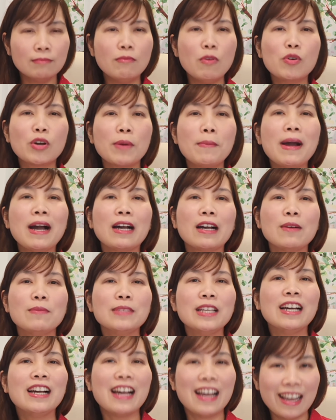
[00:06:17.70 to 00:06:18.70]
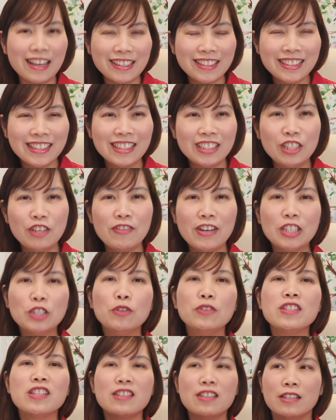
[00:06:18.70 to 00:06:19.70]
một cái bằng công dân khác. Như vậy
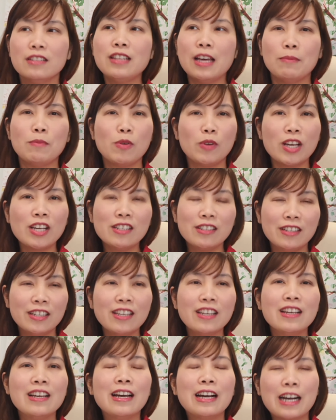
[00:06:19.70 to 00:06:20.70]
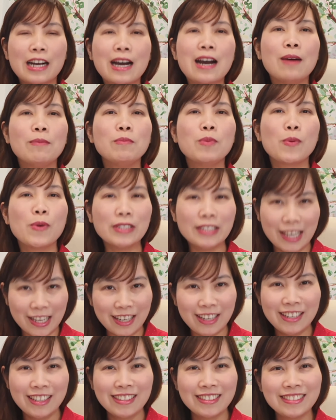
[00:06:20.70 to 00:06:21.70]
tôi sẽ trở thành một cái người không quốc tịch
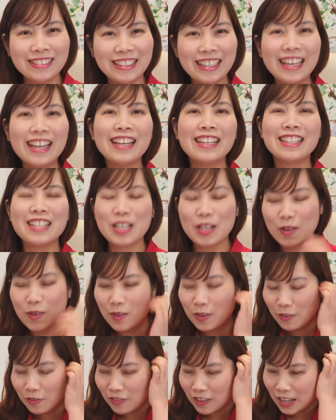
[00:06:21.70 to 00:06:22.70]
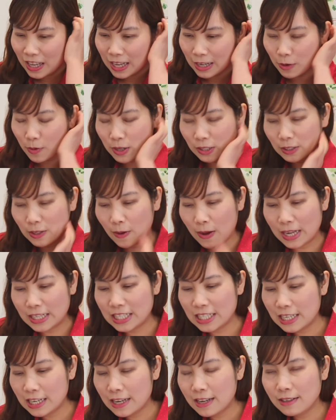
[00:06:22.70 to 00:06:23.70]
nhé. Và quan tòa
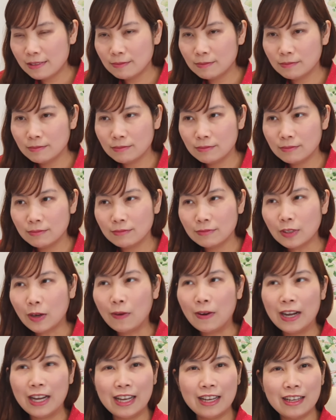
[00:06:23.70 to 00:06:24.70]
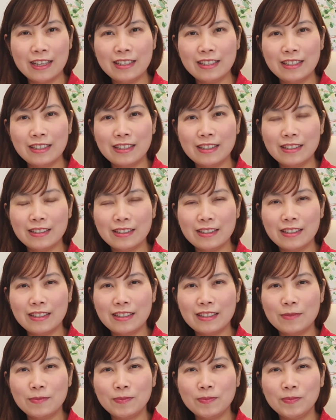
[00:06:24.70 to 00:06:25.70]
trên tòa
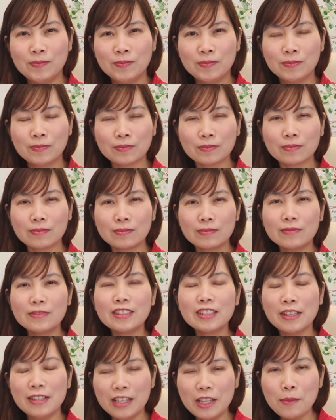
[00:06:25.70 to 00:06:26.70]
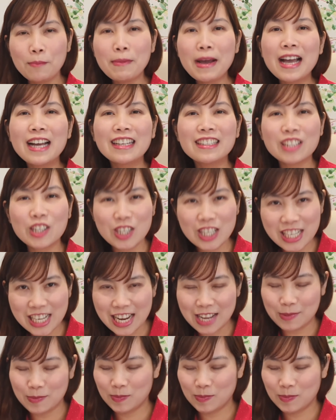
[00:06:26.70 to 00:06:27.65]
uh, liên bang nói rằng